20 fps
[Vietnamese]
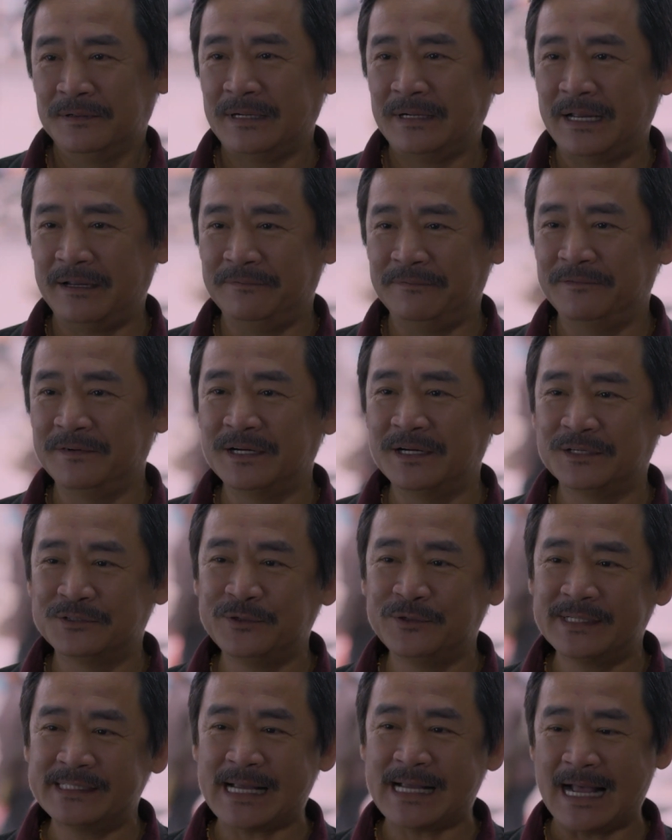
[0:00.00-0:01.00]
lại vừa
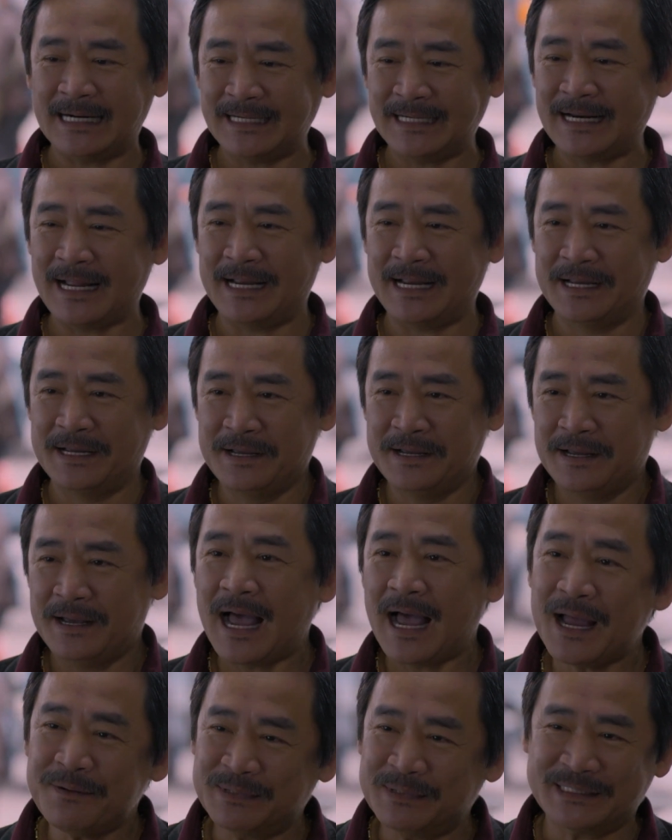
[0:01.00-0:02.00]
duyên dáng thế này,
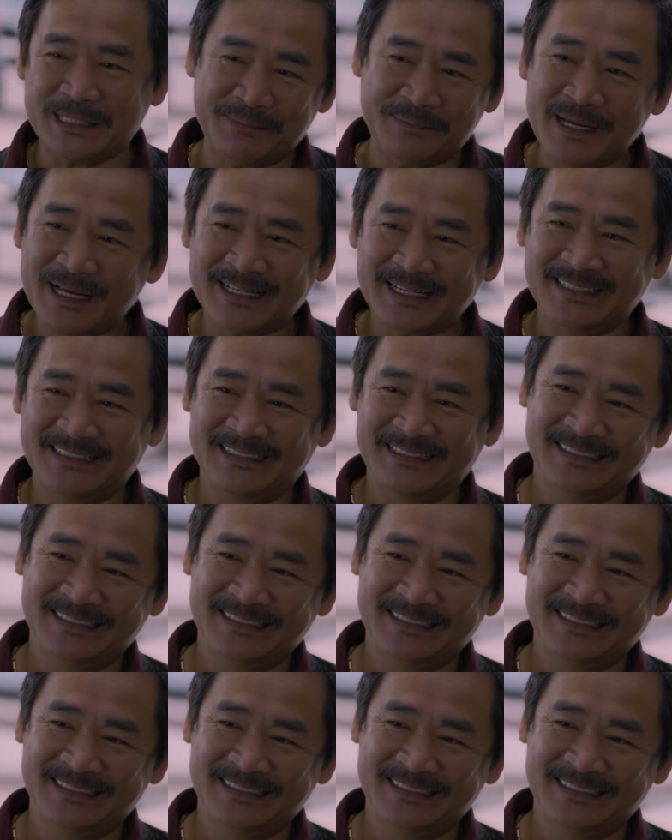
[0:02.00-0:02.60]
ai mà chả biết.